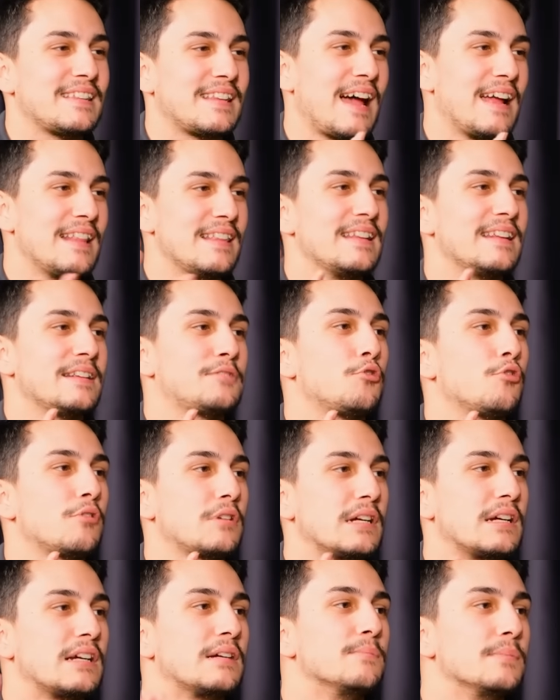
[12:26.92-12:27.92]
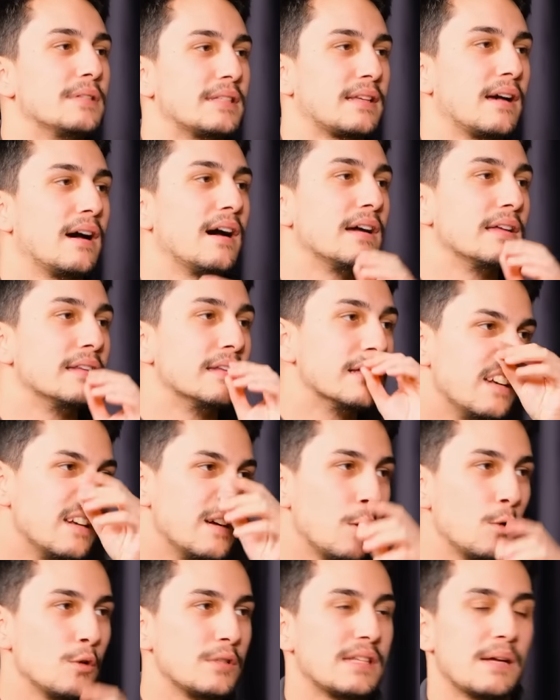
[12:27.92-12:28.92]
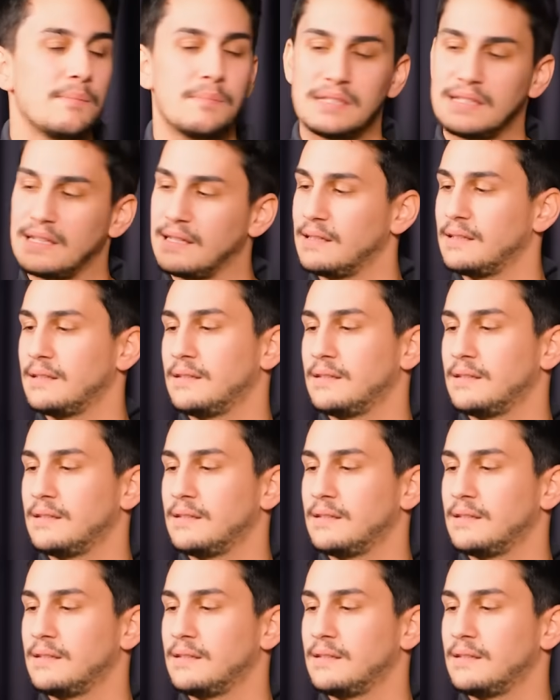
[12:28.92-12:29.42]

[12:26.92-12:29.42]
tellere çok yakın bir sahaydı. O yüzden mesela